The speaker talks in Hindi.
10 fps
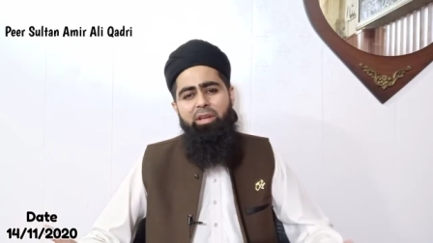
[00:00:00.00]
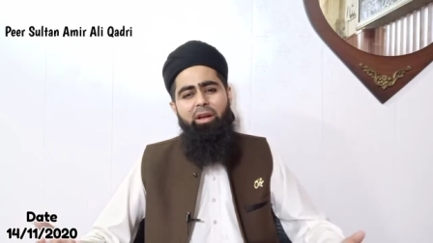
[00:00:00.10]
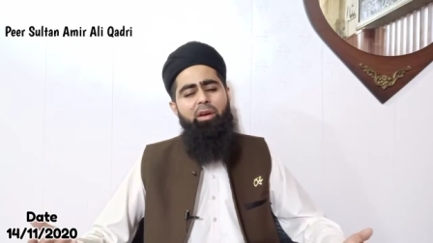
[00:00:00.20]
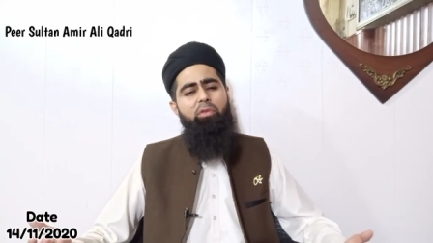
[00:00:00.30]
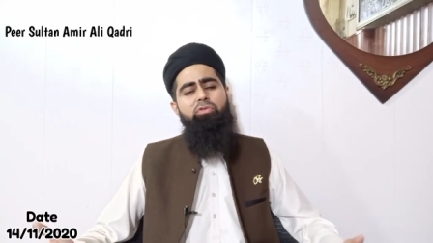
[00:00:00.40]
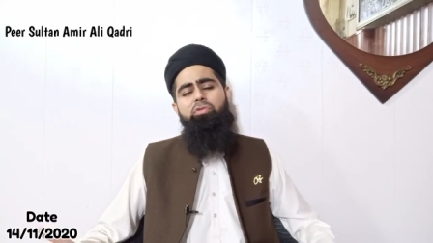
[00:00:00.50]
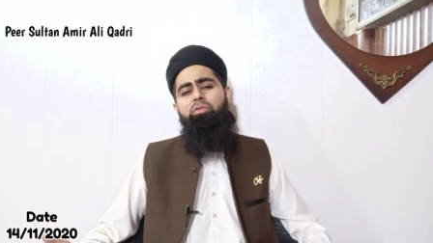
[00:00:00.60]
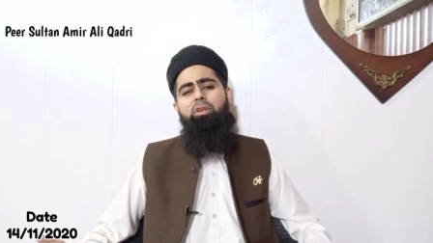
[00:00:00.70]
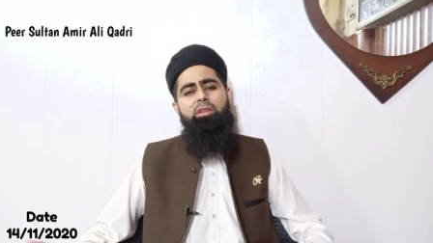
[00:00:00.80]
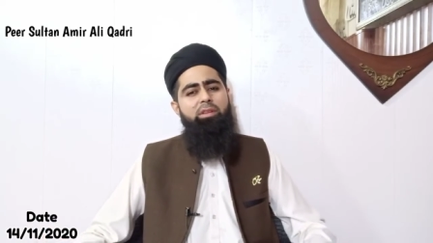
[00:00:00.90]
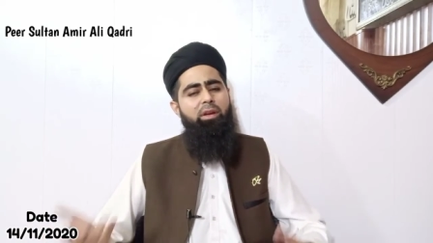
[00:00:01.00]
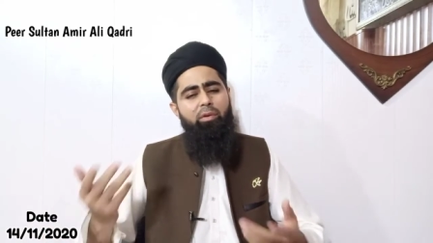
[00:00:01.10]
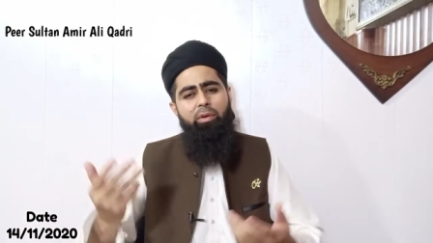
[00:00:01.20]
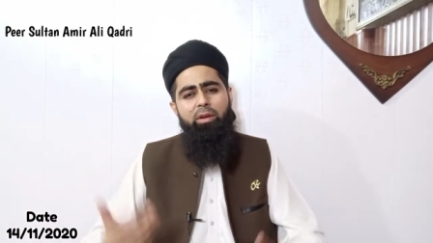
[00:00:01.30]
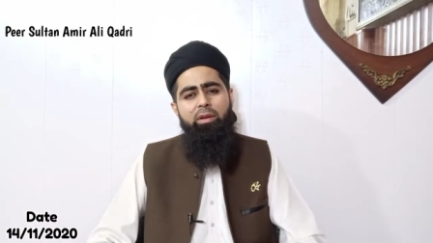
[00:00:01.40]
सारा कुछ उन्होंने दिया
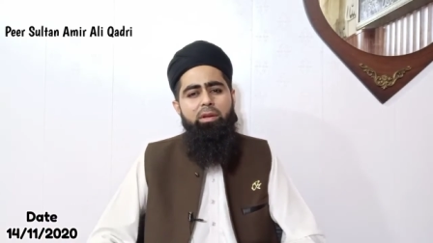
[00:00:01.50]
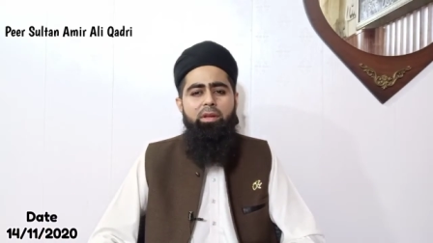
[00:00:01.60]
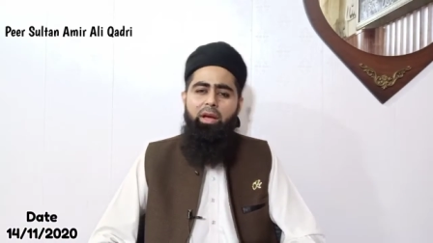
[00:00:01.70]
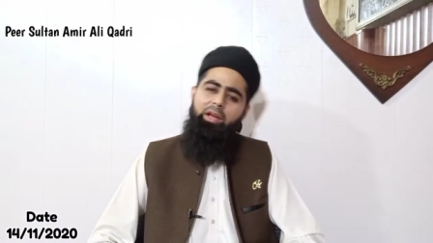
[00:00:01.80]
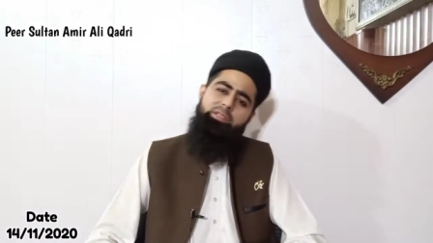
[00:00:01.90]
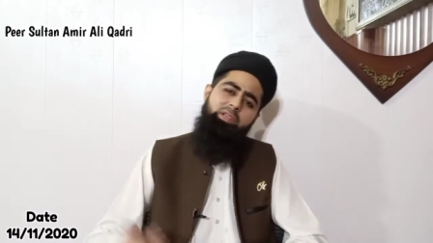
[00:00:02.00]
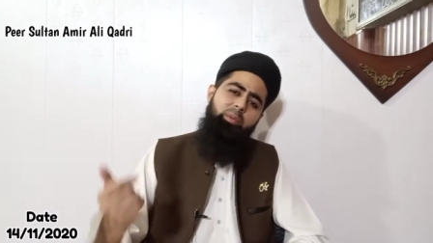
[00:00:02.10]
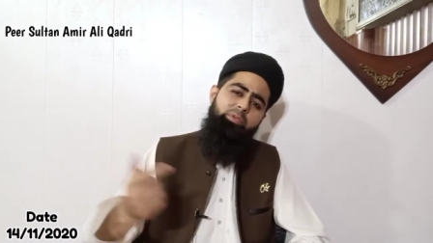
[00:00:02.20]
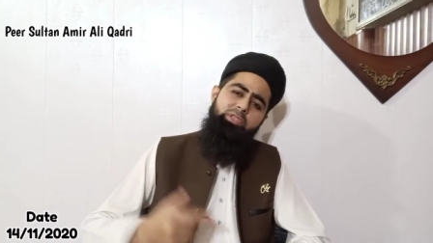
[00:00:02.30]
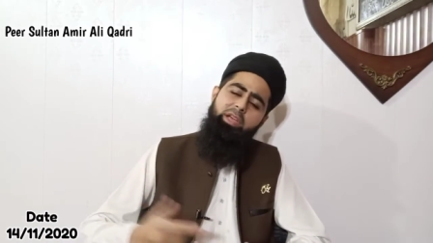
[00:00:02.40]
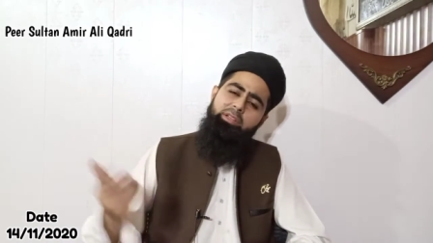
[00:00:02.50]
हुआ है ऐसे आप